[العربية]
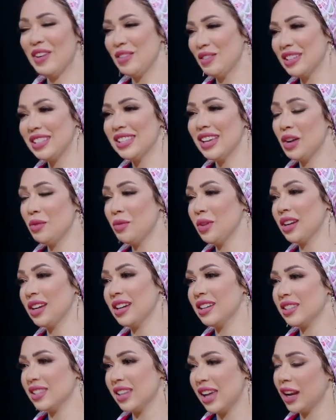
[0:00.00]
اه ما دي اكبر
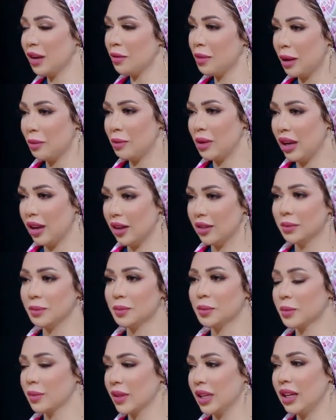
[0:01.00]
كارثه انا بعملها
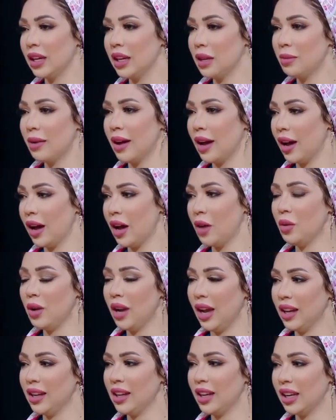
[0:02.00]
مم. ليه بقى
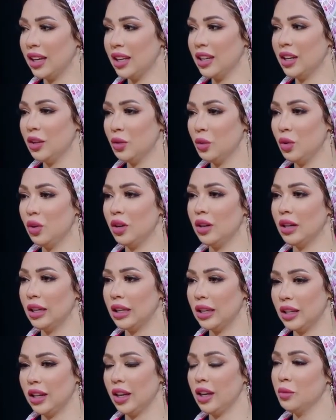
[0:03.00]
اول حاجه خلينا نقول
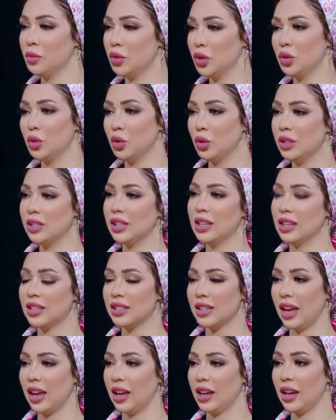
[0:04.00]
يعني حضرتك برضو قلتي
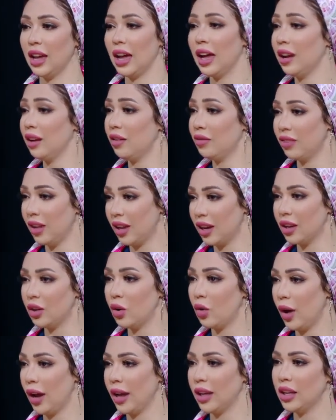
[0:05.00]
كذا حاجه هل فعلا
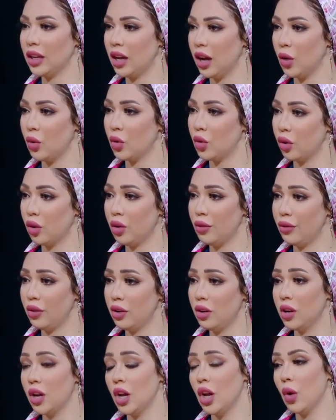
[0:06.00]
هو حقيقه او
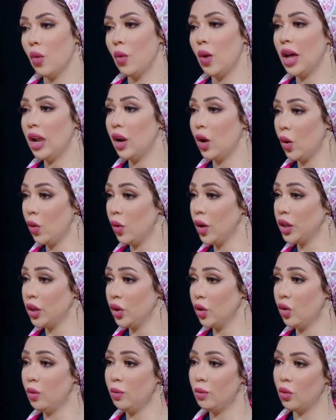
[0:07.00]
خرافه وهل هو ولا
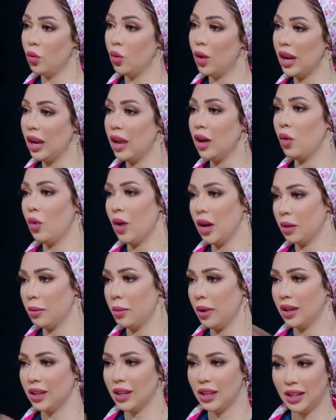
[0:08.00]
يوم مضر. ولا
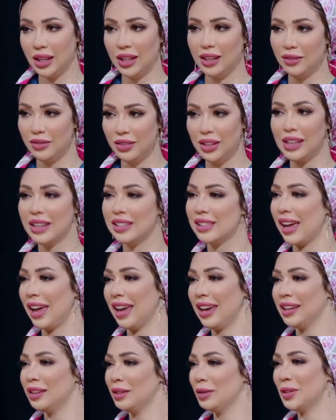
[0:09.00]
وجبه يعني آه. احنا في آه. كذا
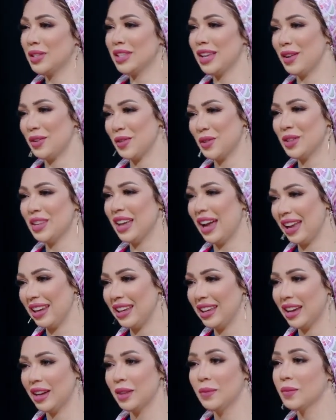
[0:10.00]
حاجه دلوقتي هنرد
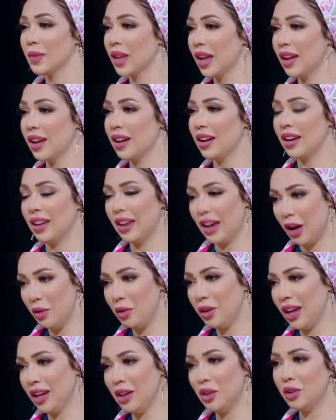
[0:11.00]
عليها اوكي
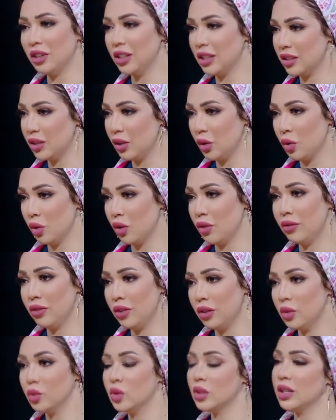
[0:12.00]
اول حاجه قلنا ان دي
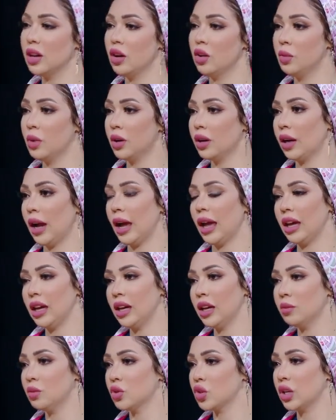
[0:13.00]
خرافه ودي اكبر
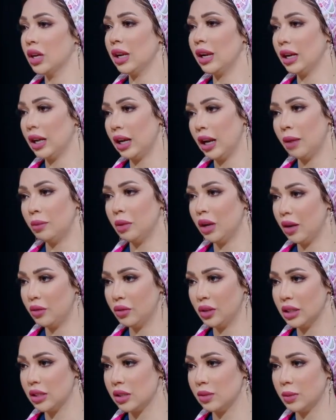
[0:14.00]
حاجه مشكله ان انا اعملها
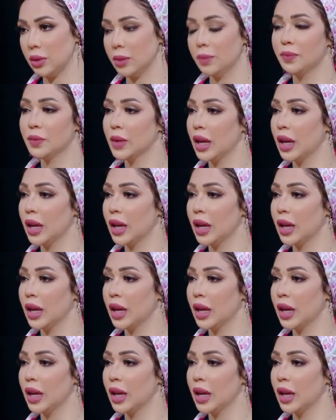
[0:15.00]
في جسمي